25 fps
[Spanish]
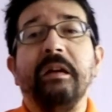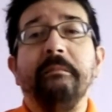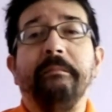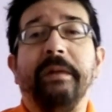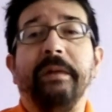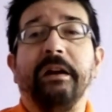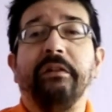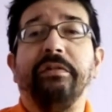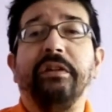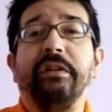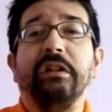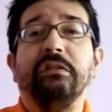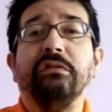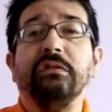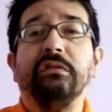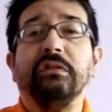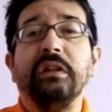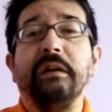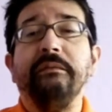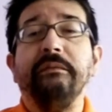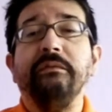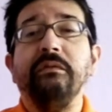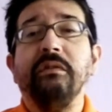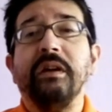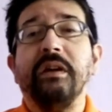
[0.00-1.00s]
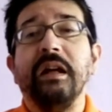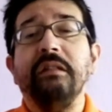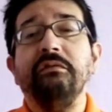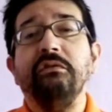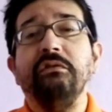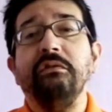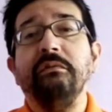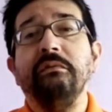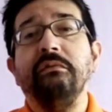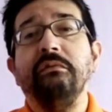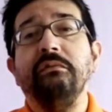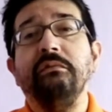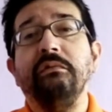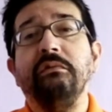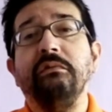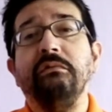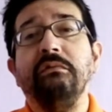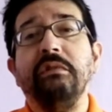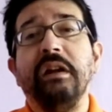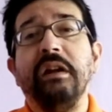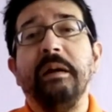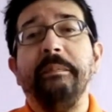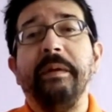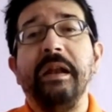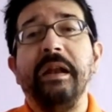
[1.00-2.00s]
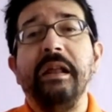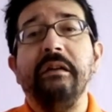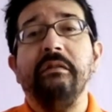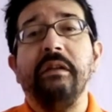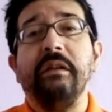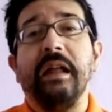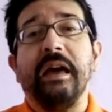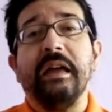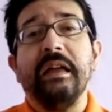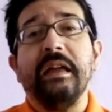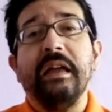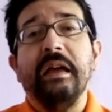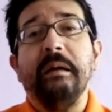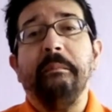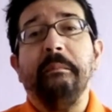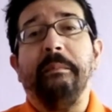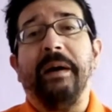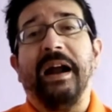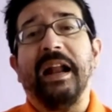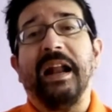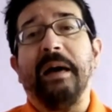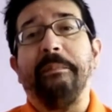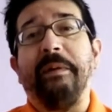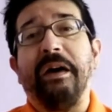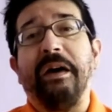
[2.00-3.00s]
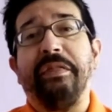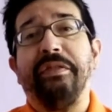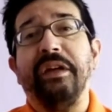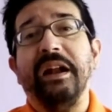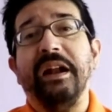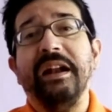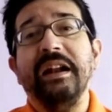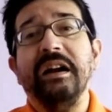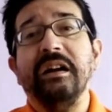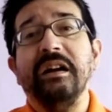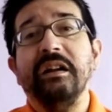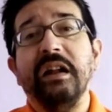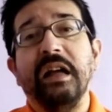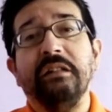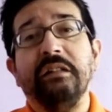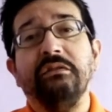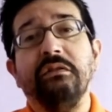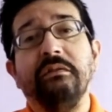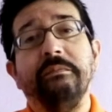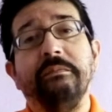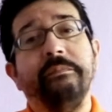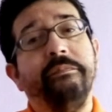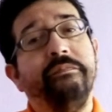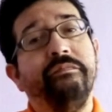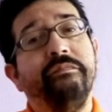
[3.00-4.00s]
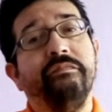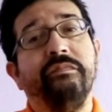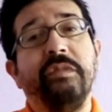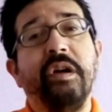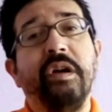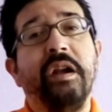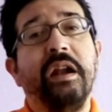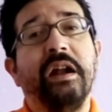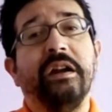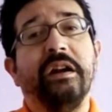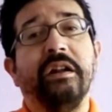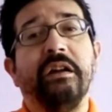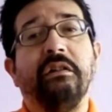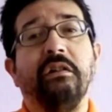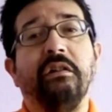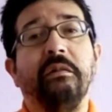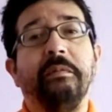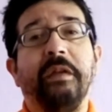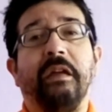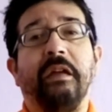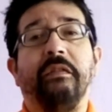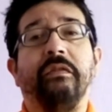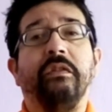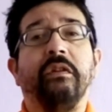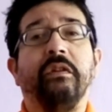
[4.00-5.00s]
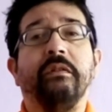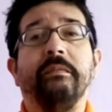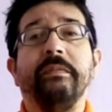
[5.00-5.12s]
Pero si tú estás buscando una película para pasar el rato, te la recomiendo.